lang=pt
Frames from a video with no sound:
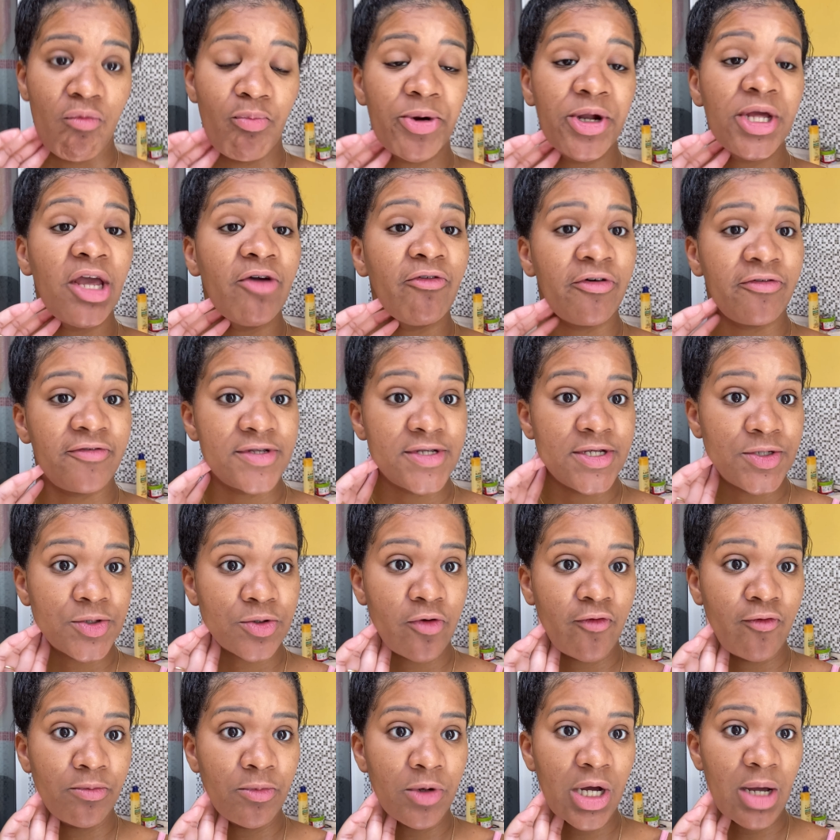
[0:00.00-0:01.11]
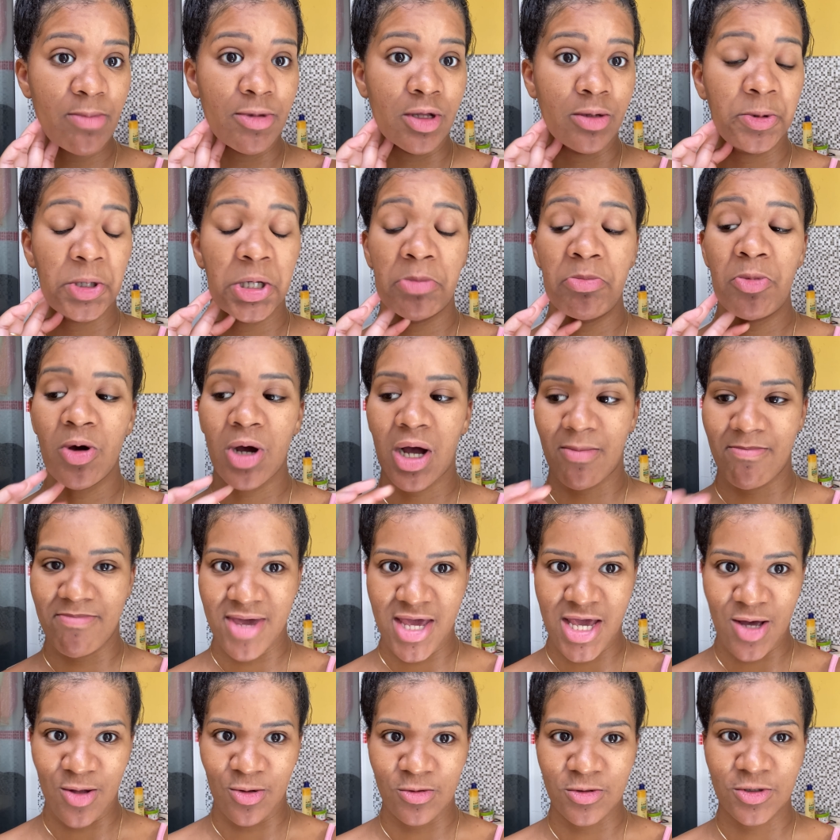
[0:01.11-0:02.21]
Por que eu vou fazer escova no meu cabelo? Porque o meu
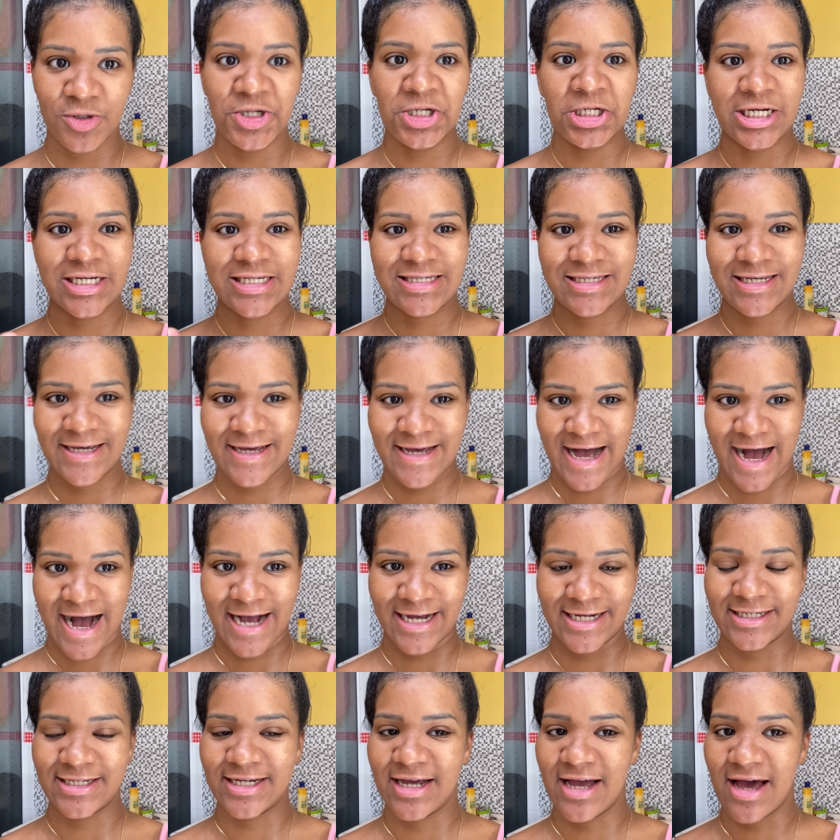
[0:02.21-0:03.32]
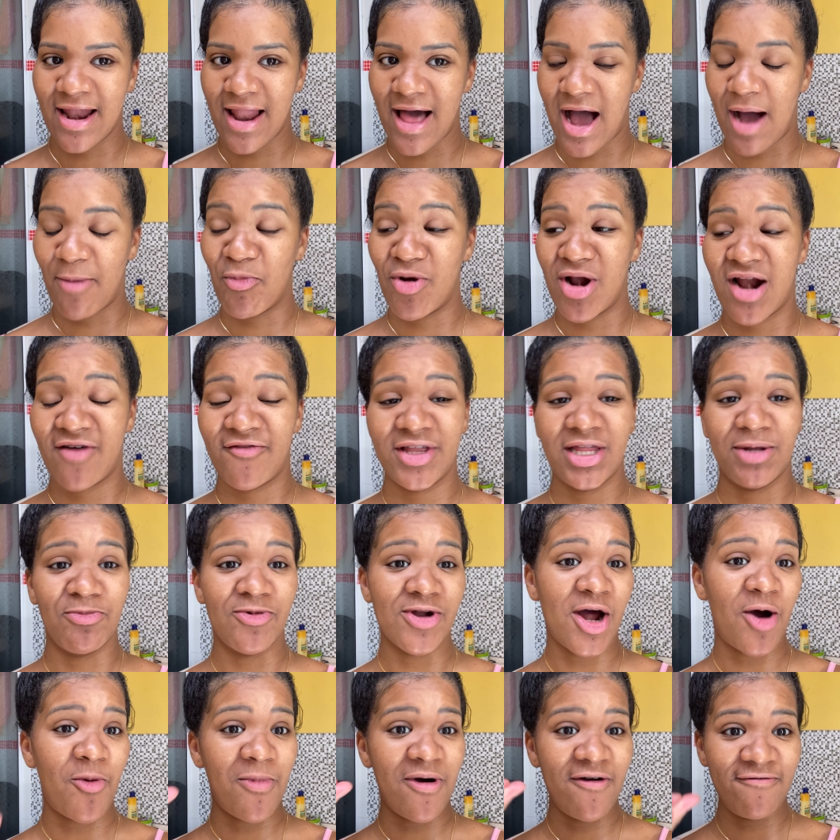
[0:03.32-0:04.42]
cabelo, se eu deixar secar e chegar lá, a mulher vai
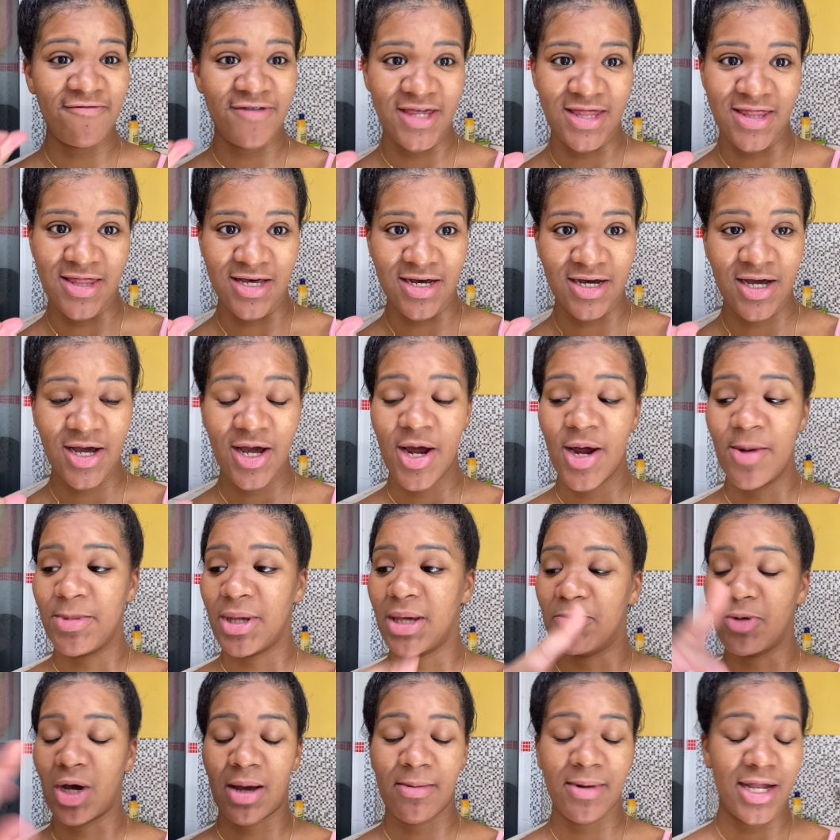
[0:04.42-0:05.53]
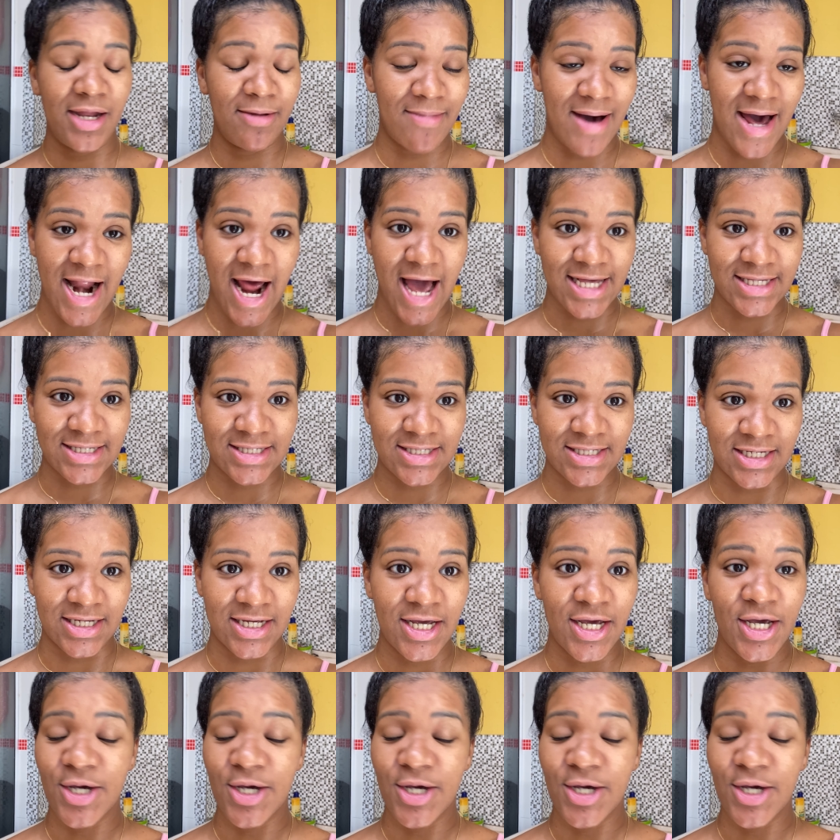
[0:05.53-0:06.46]
demorar uma vida, porque meu cabelo embaraça.